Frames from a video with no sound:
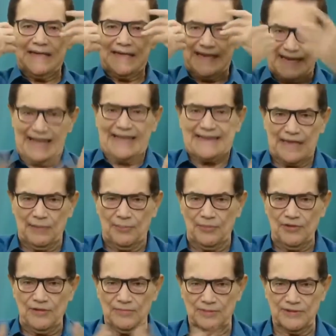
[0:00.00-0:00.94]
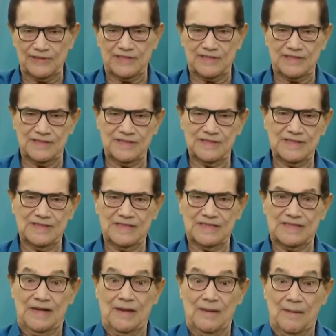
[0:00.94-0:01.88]
retribuimos,
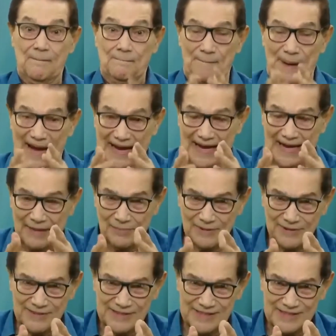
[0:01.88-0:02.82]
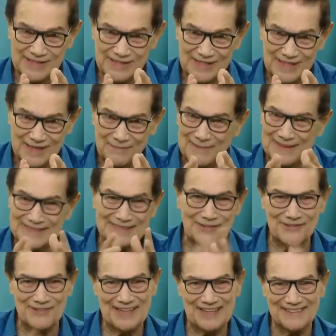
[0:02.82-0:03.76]
pagamos, pero
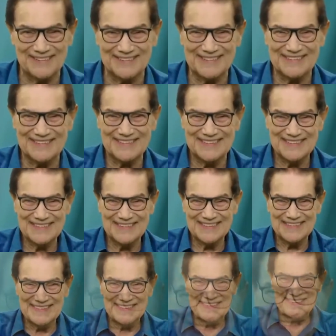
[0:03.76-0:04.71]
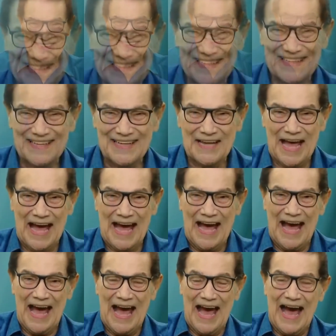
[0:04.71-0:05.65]
es un error.
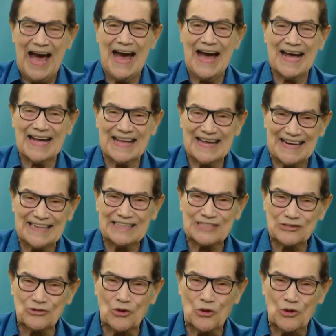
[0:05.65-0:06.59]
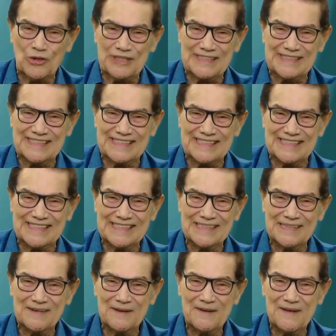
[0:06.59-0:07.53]
Hay gratitudes
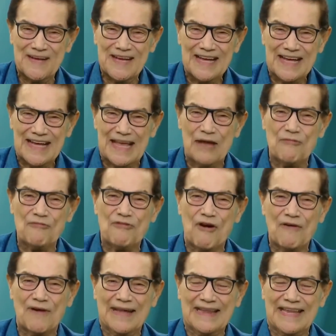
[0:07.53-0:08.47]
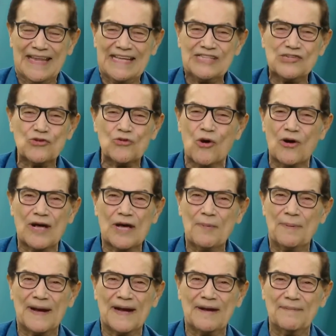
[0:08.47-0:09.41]
que van más allá de
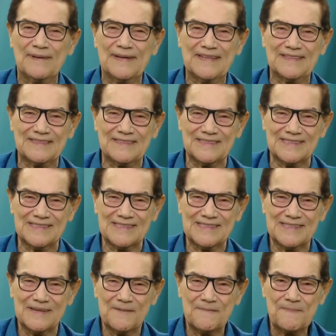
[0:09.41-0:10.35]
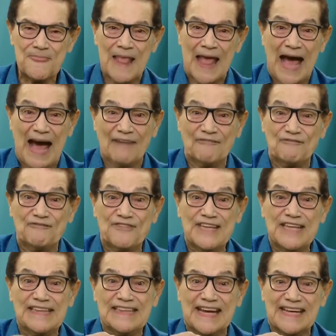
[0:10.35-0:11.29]
cualquier pago. Hay
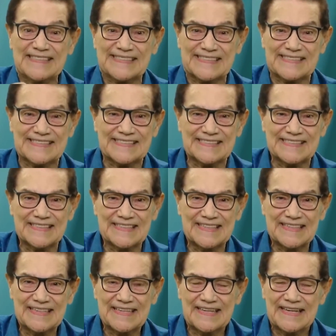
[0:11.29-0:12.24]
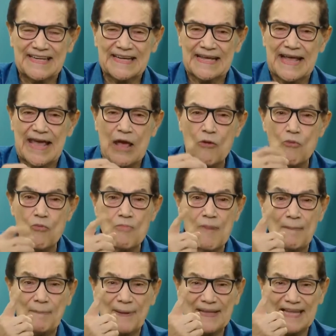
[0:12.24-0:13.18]
vidas que una
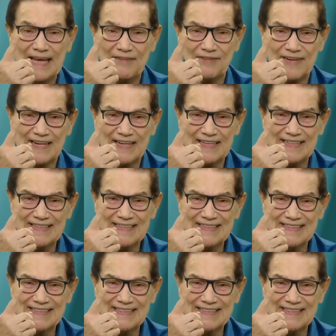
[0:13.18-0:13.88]
palabra